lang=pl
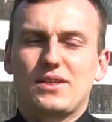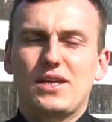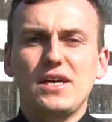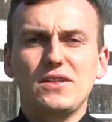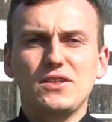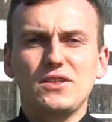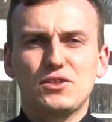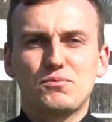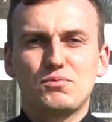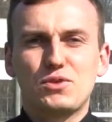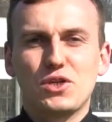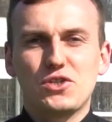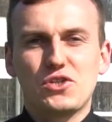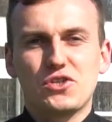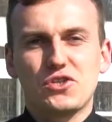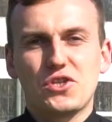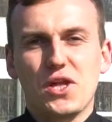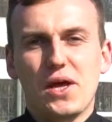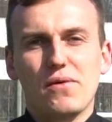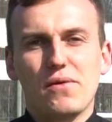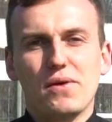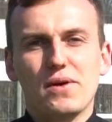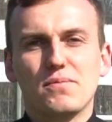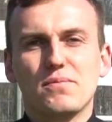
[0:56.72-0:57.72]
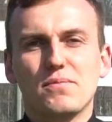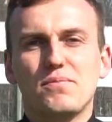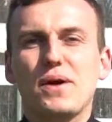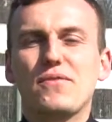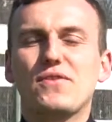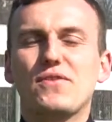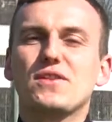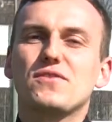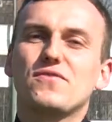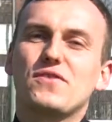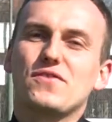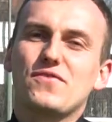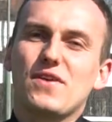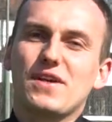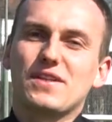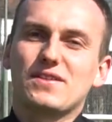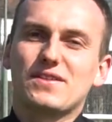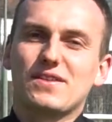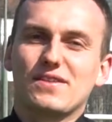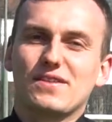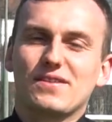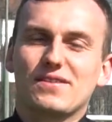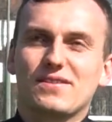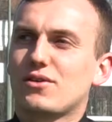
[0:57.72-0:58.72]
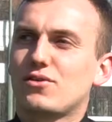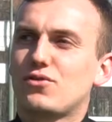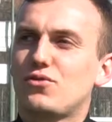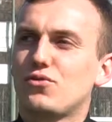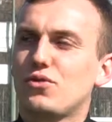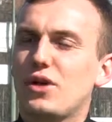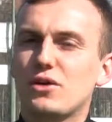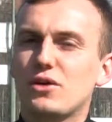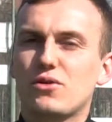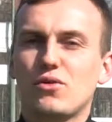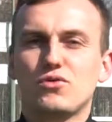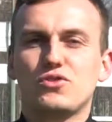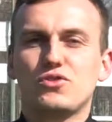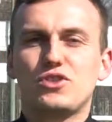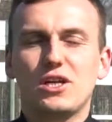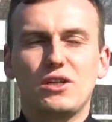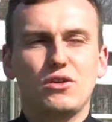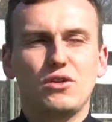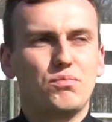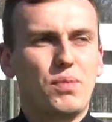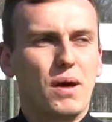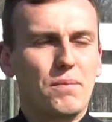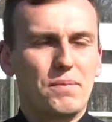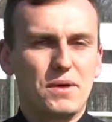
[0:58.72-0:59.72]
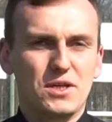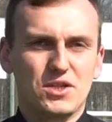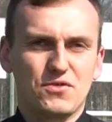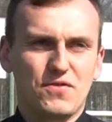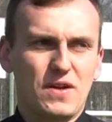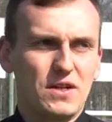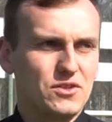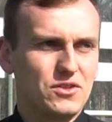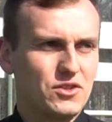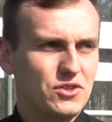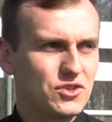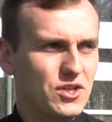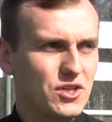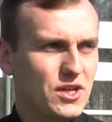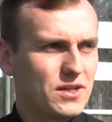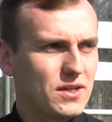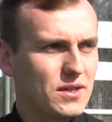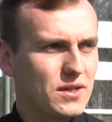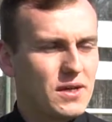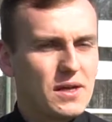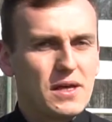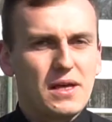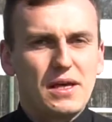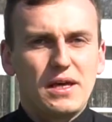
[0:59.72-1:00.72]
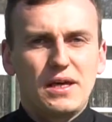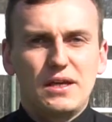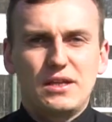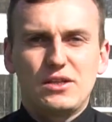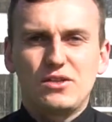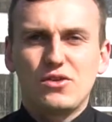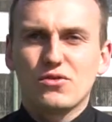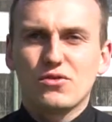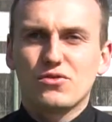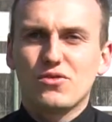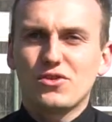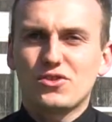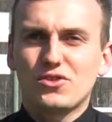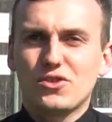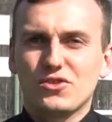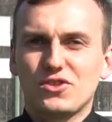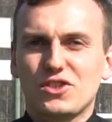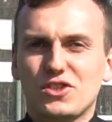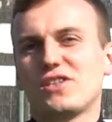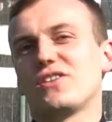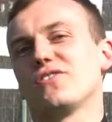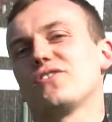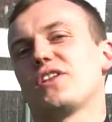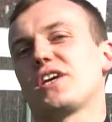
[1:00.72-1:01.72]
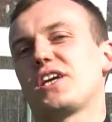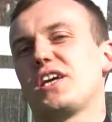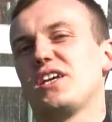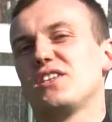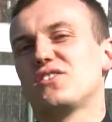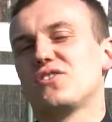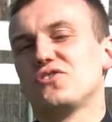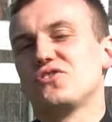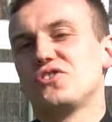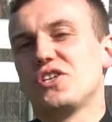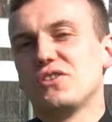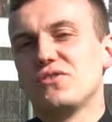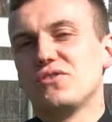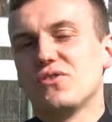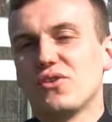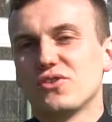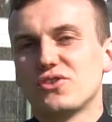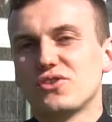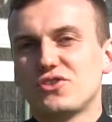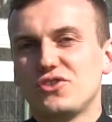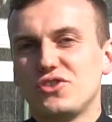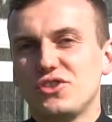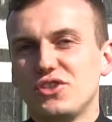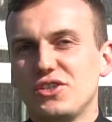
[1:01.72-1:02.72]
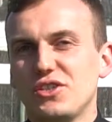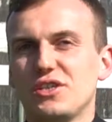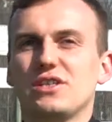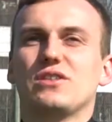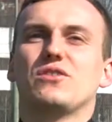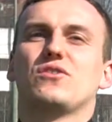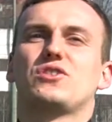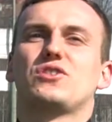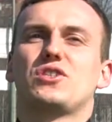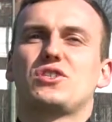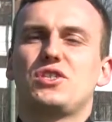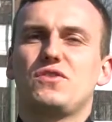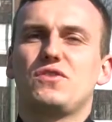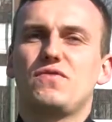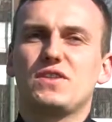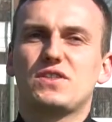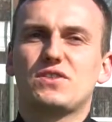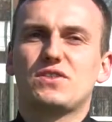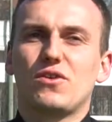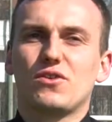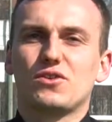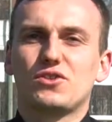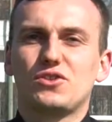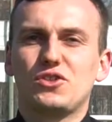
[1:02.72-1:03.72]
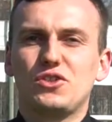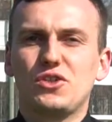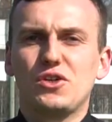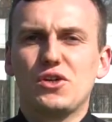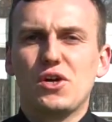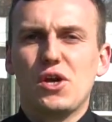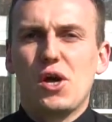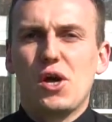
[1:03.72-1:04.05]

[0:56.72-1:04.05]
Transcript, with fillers: Kiedyś przeczytałem pewien wywiad, którego udzielił papież Franciszek i odnosząc się do takiej codzienności, do rzeczywistości,